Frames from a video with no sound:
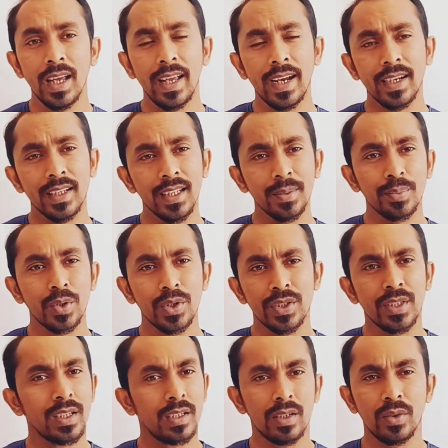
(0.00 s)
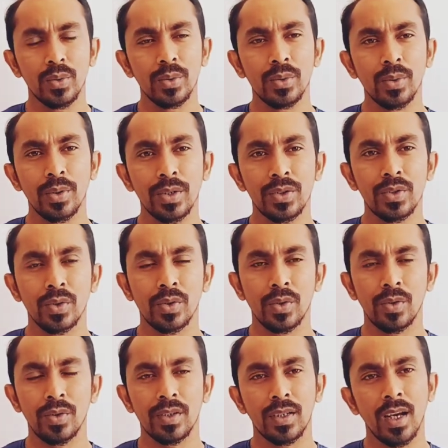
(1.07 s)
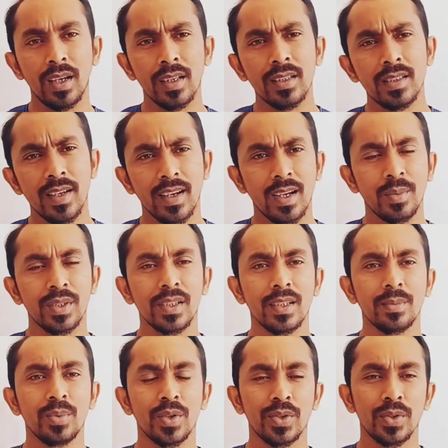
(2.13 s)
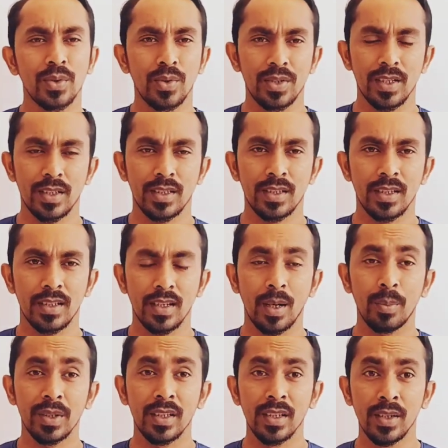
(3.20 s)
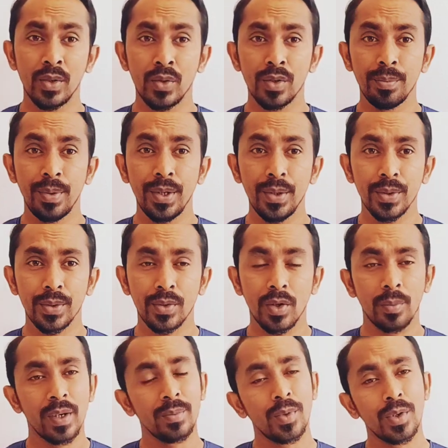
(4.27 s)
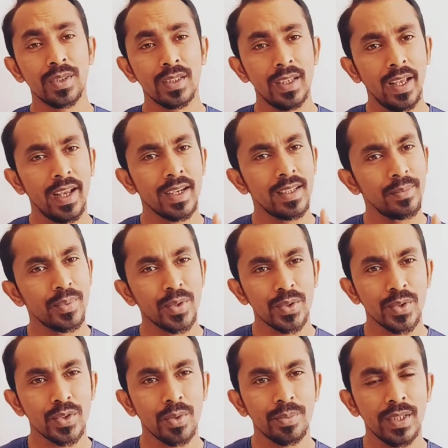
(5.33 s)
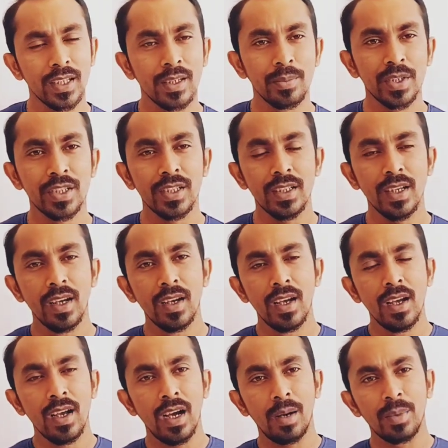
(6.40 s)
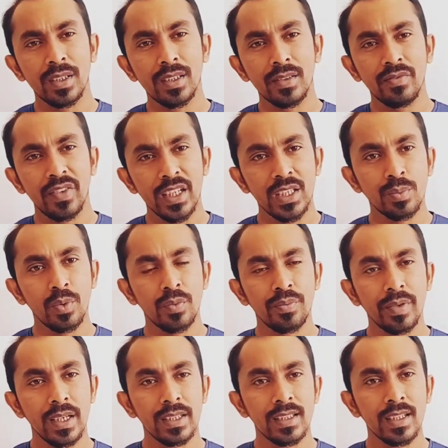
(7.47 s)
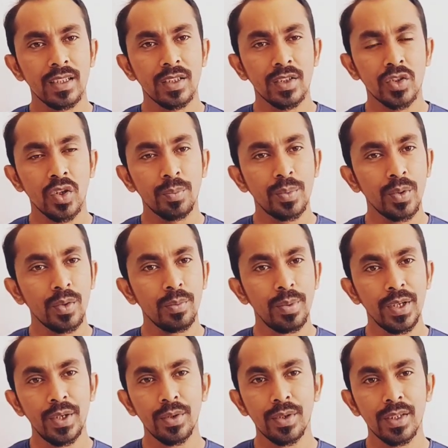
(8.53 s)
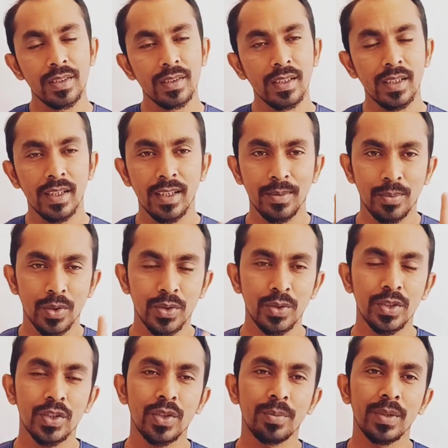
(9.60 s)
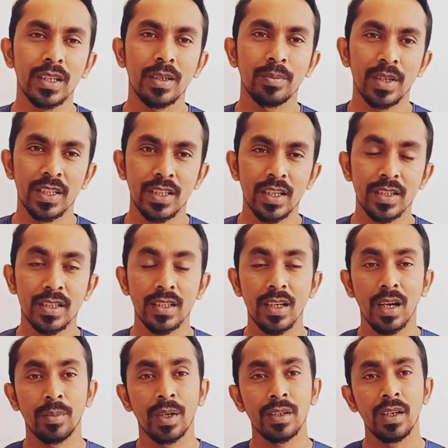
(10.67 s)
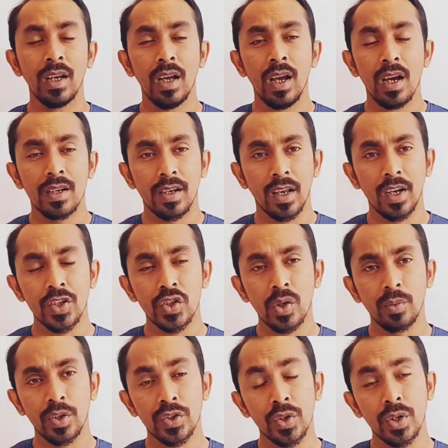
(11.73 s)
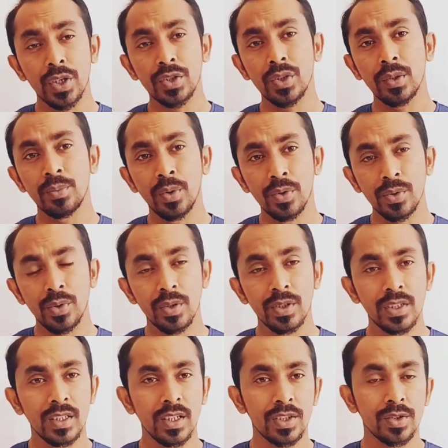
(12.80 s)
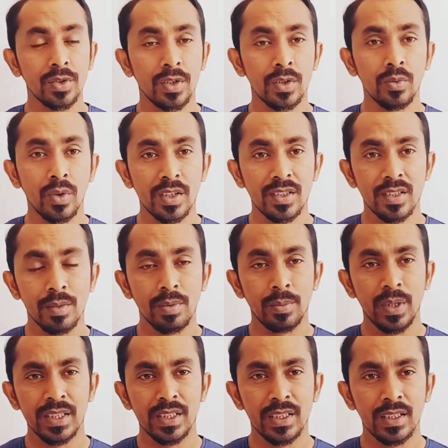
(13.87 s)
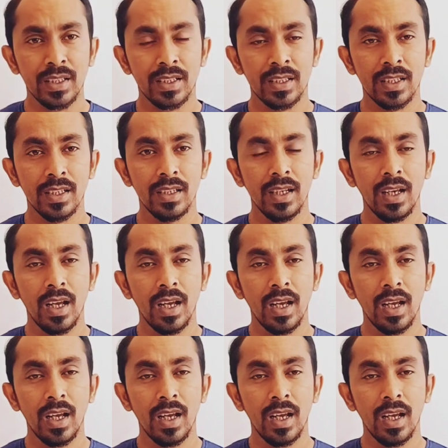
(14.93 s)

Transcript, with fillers: একটি প্রশ্নের উত্তরের জন্য নানান জায়গায় আমাদেরকে প্রশ্ন করে যাচ্ছেন আমাদের ইউটিউব ভিডিওর কমেন্ট বক্সে একটি প্রশ্ন সবথেকে বেশি আমাদের ফেসবুক পেজের সবগুলো ভিডিও নিচে এই প্রশ্নটি সবথেকে বেশি আসে আবার নানান সময় সরাসরি ফোন করে জিজ্ঞাসা করেন হোয়াটসঅ্যাপে মেসেজ দিচ্ছেন